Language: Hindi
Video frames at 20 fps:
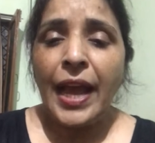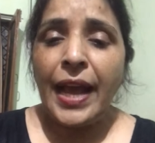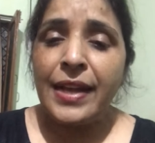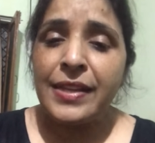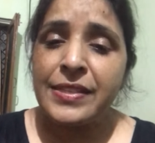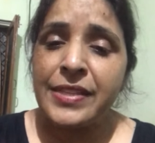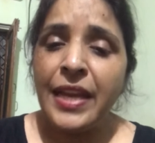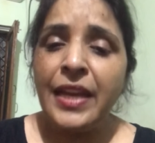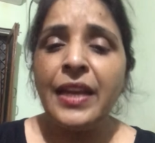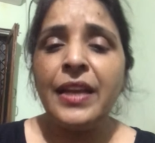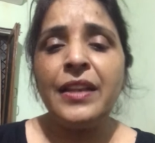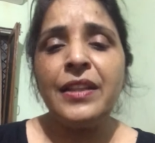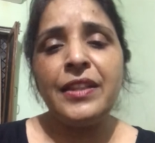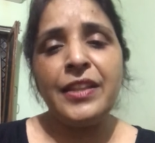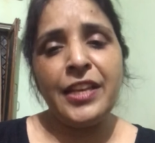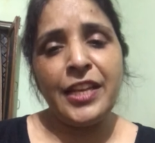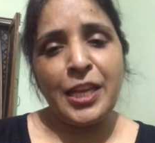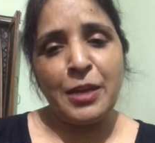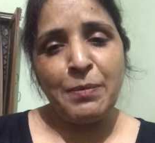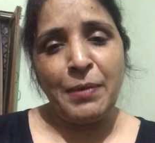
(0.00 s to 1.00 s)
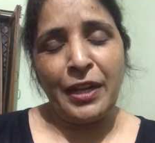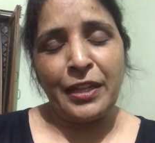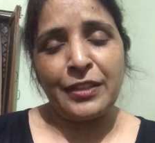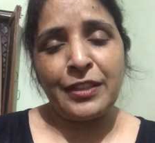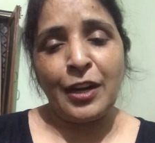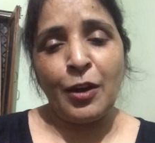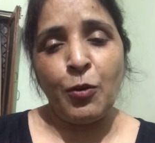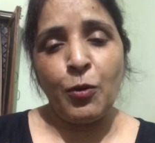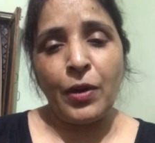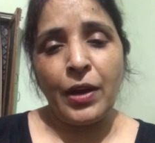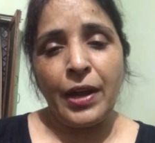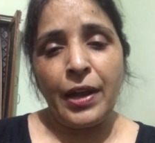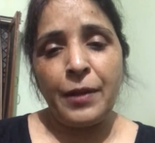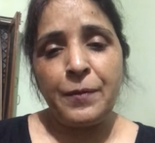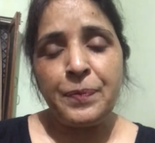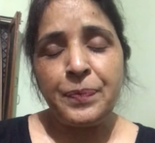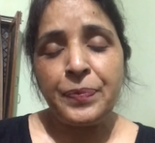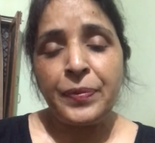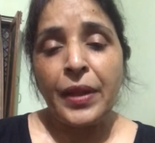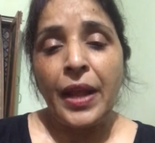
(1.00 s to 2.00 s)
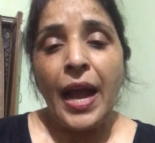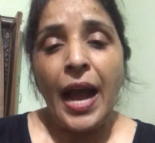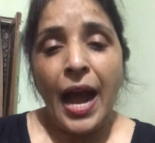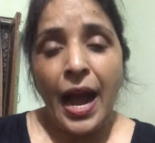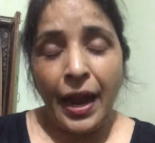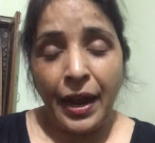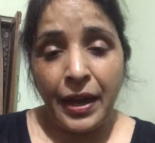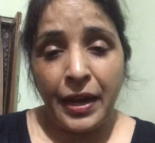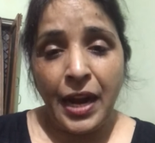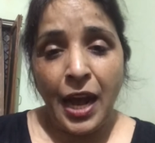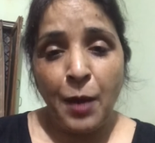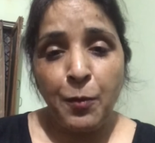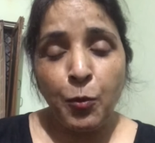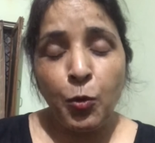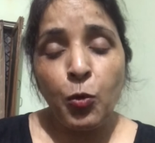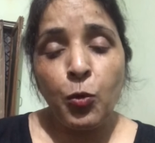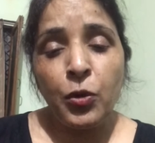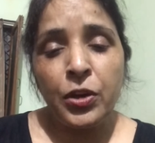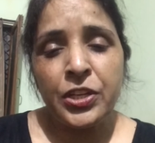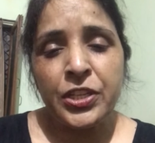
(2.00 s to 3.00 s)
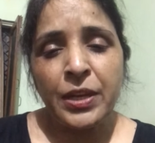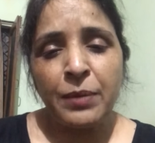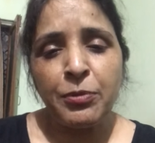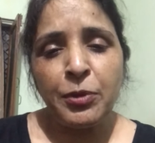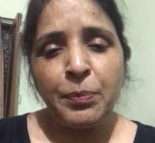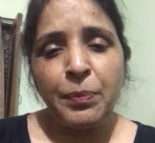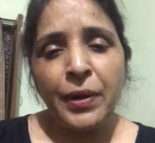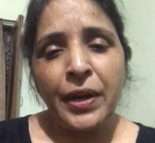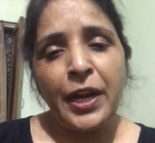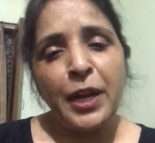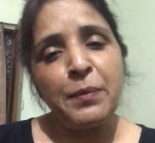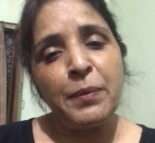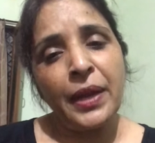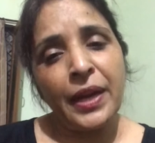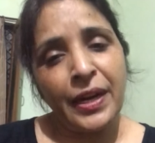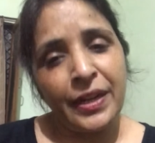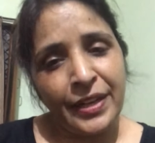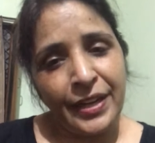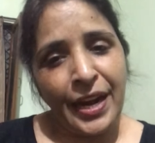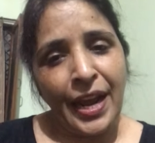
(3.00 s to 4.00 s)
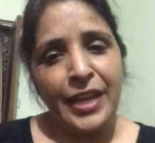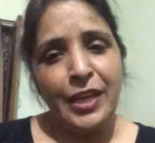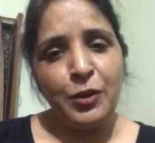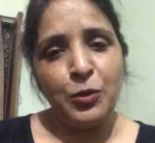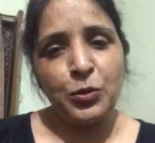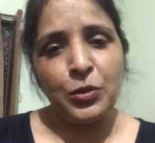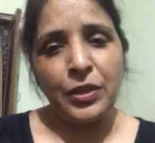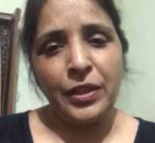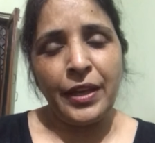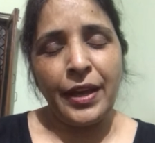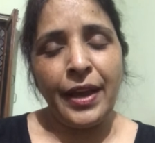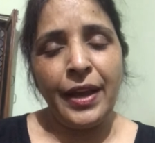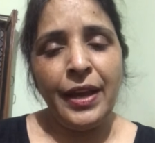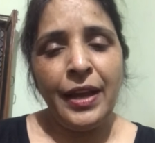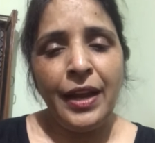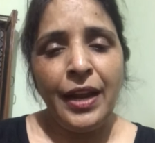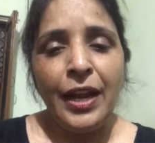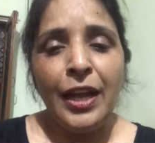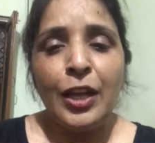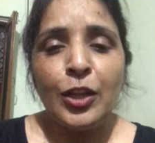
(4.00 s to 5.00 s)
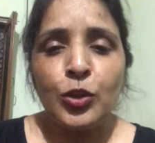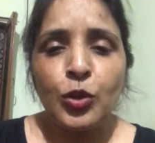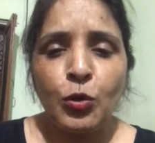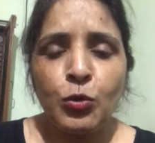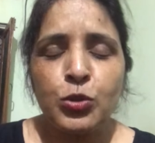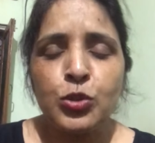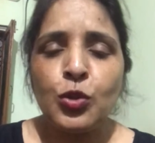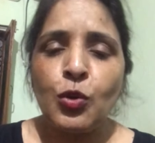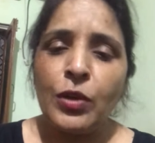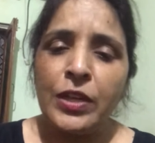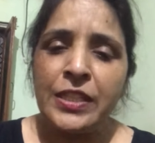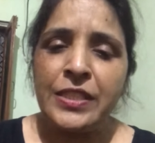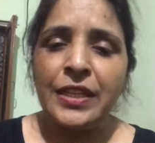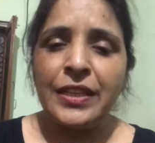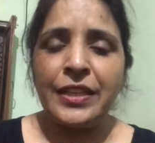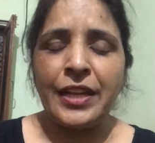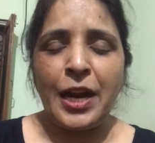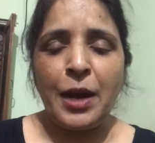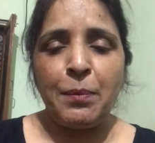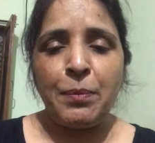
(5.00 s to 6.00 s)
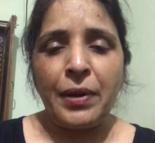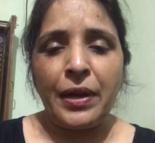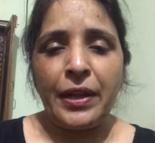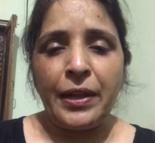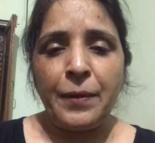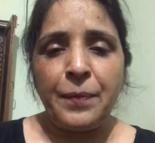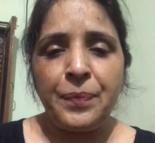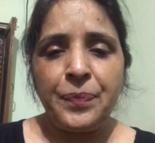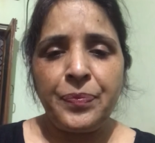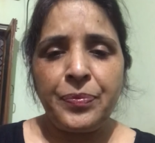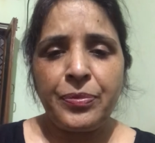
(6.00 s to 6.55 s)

ऐसे ही हिंदी की मात्राओं का है अगर आपको कोई शब्द पढ़ने में कठिनाई होती है तो उसको इसी तरह पढ़िए